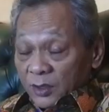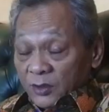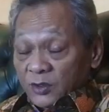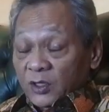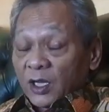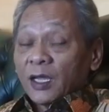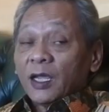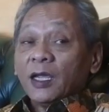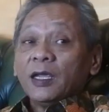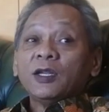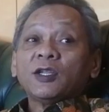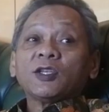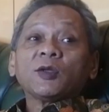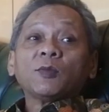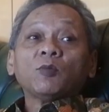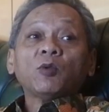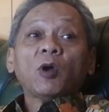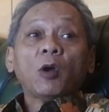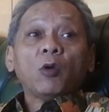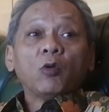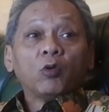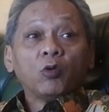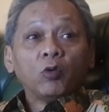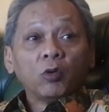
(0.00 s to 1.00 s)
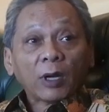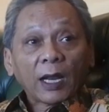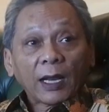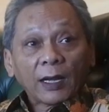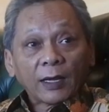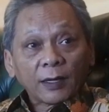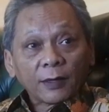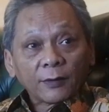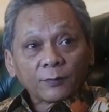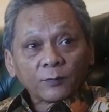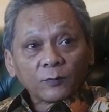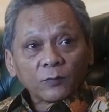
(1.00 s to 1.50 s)
Bagi saya ini sebuah
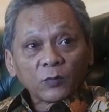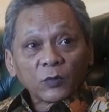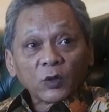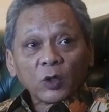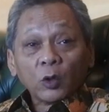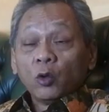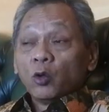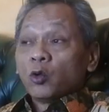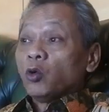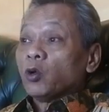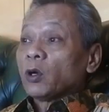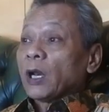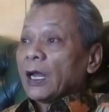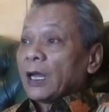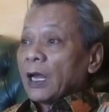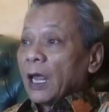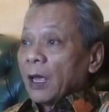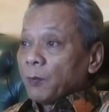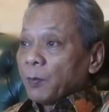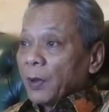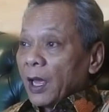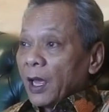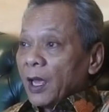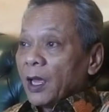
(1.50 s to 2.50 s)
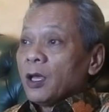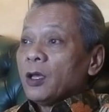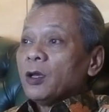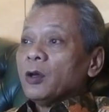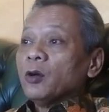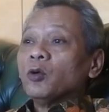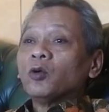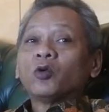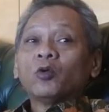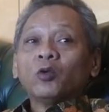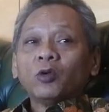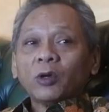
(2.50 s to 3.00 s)
ukuran. Ukuran apa?
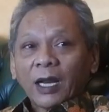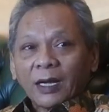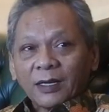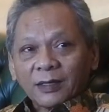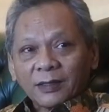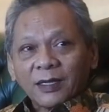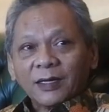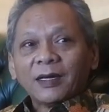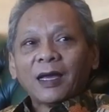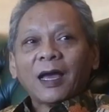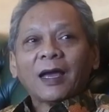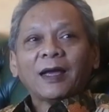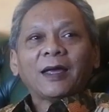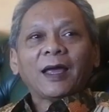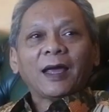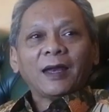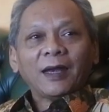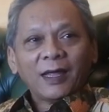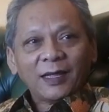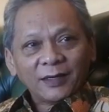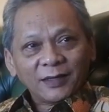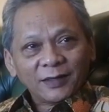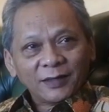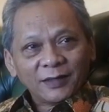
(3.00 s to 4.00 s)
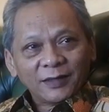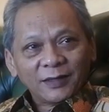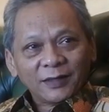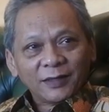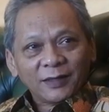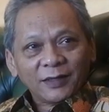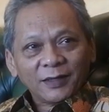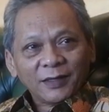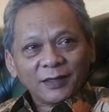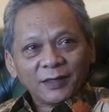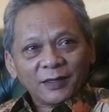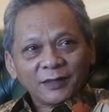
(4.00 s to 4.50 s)
Ukuran kegagalan
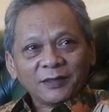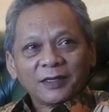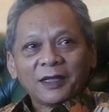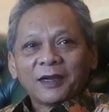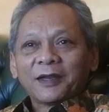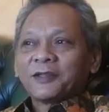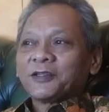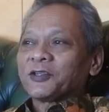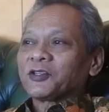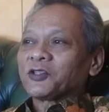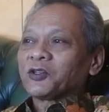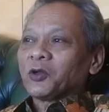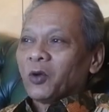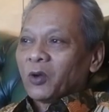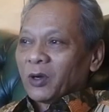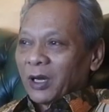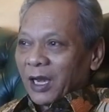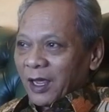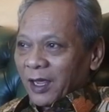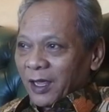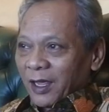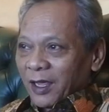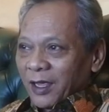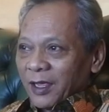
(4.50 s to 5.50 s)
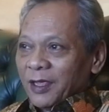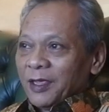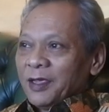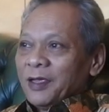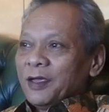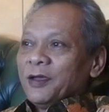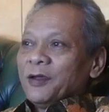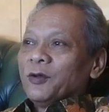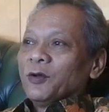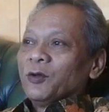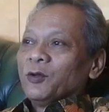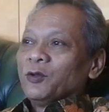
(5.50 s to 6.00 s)
dari seseorang
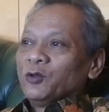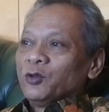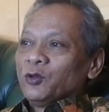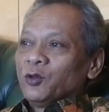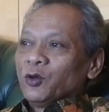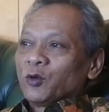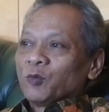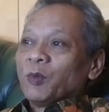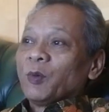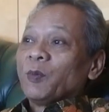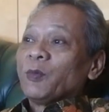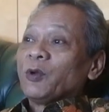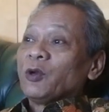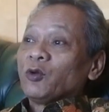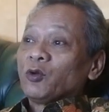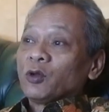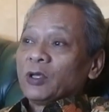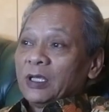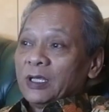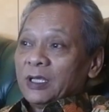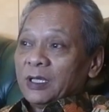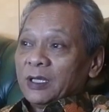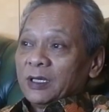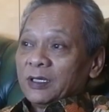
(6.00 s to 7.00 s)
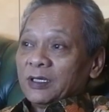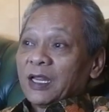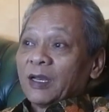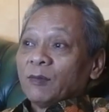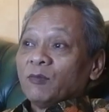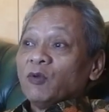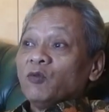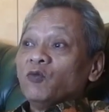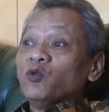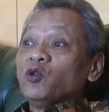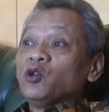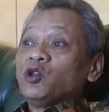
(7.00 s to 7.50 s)
untuk memenuhi
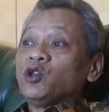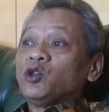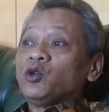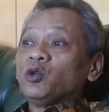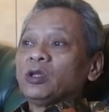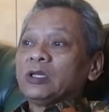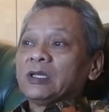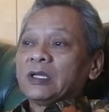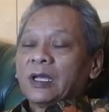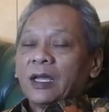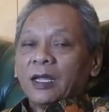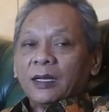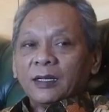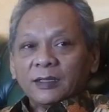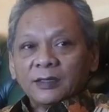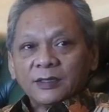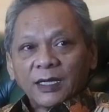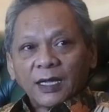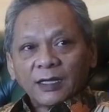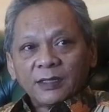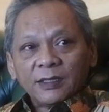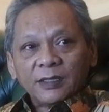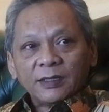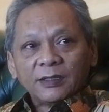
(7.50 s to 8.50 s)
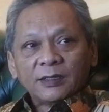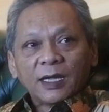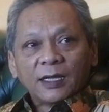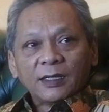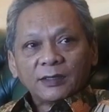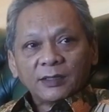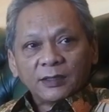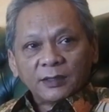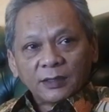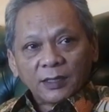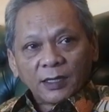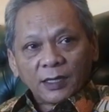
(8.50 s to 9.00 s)
dan mewujudkan
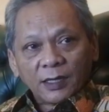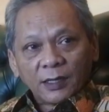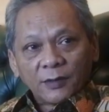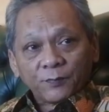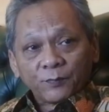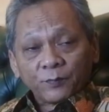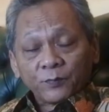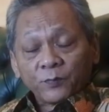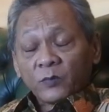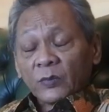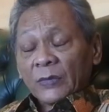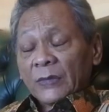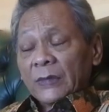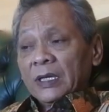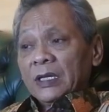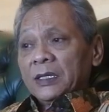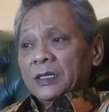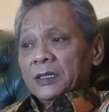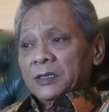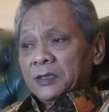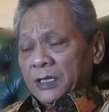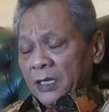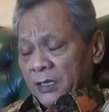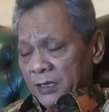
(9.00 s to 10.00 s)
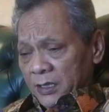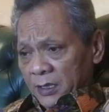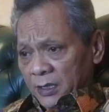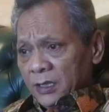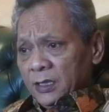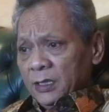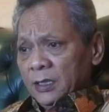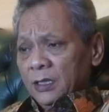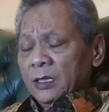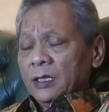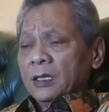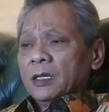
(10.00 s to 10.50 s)
janji-janjinya.
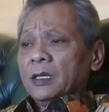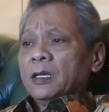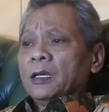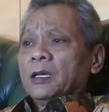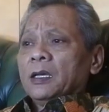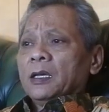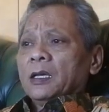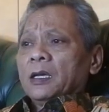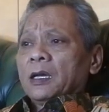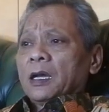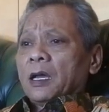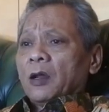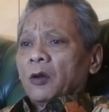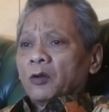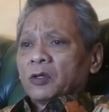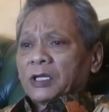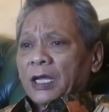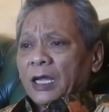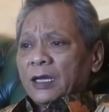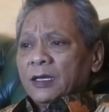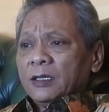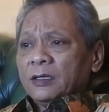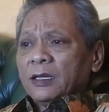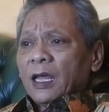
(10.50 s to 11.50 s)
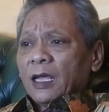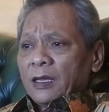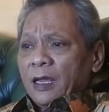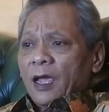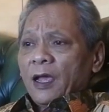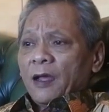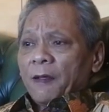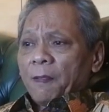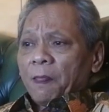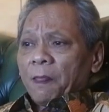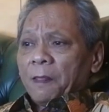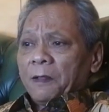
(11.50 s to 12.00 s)
Jadi, kalau saya
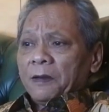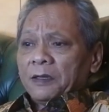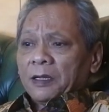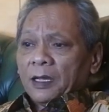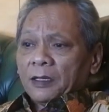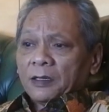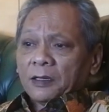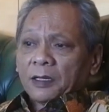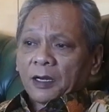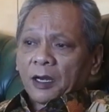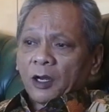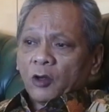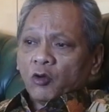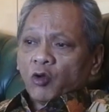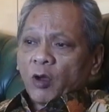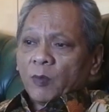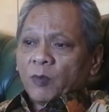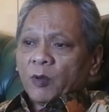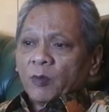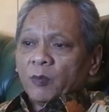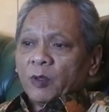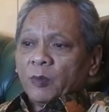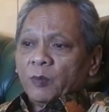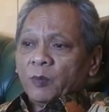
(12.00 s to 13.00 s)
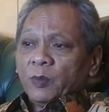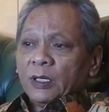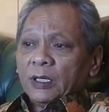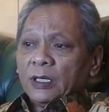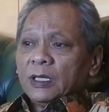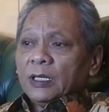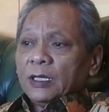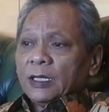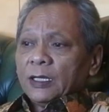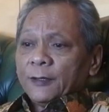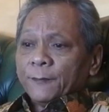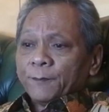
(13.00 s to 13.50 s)
ditanya di antara dua
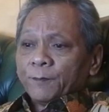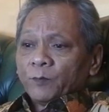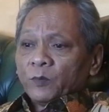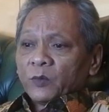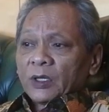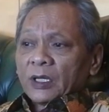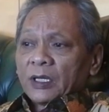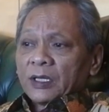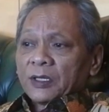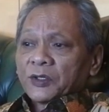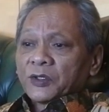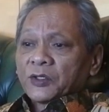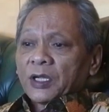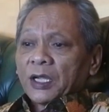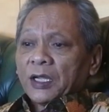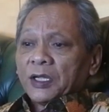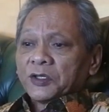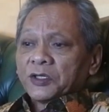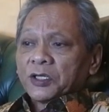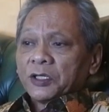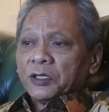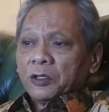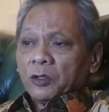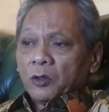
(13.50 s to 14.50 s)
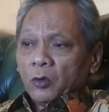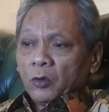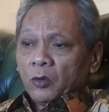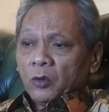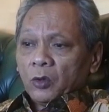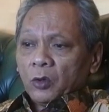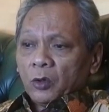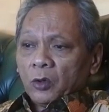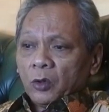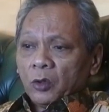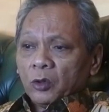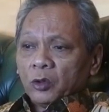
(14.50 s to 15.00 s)
pemimpin ini, saya
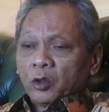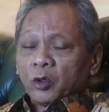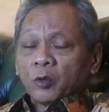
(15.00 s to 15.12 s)
cenderung